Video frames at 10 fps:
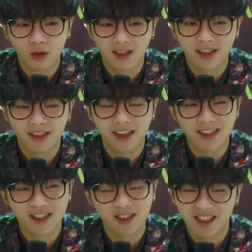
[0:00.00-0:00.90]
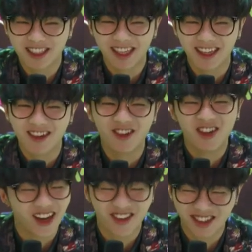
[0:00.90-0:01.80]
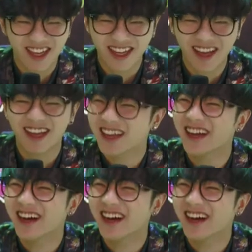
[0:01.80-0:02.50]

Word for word: 我一听，哎，是游戏代言，我说好代言。